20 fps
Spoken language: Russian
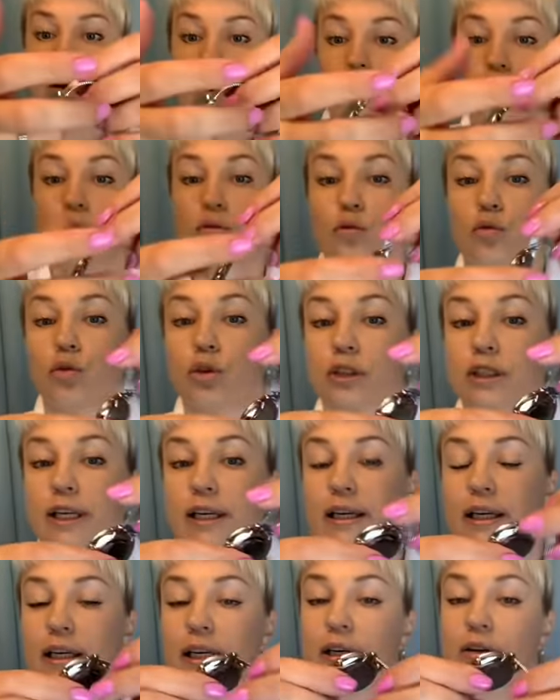Вот
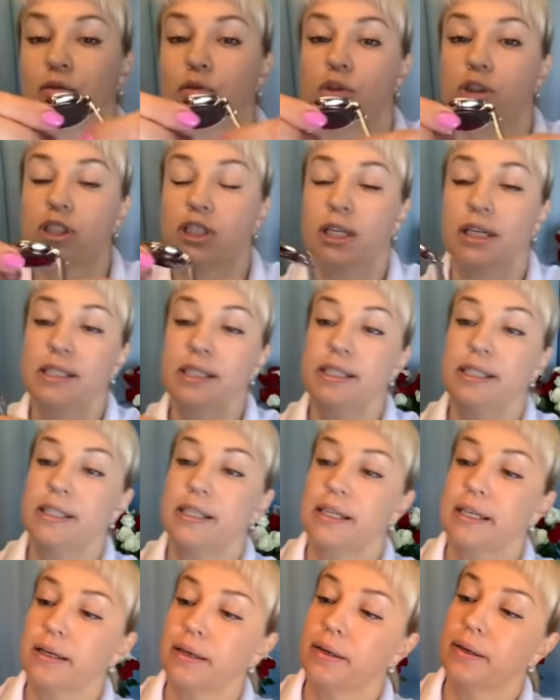такие вот
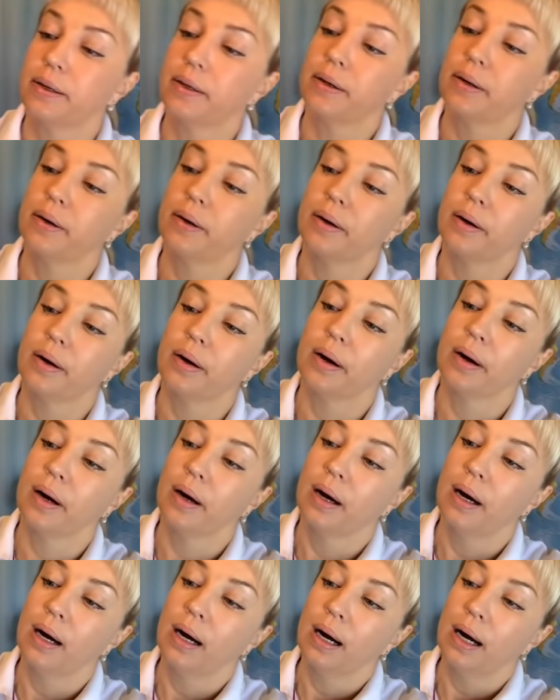часики
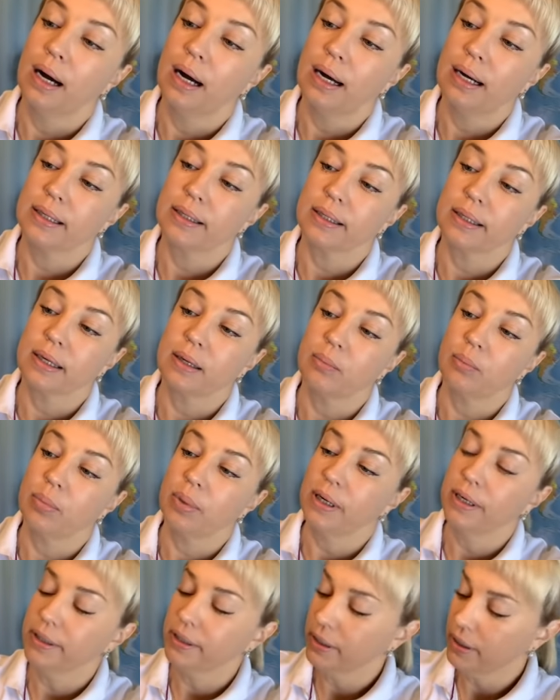от
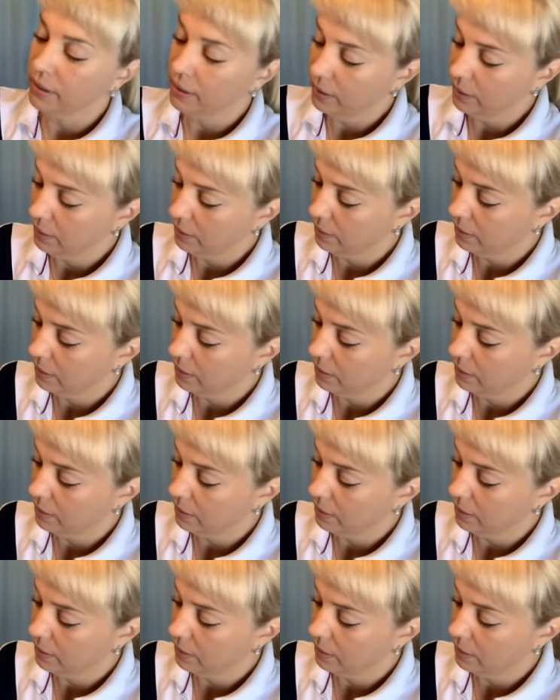компании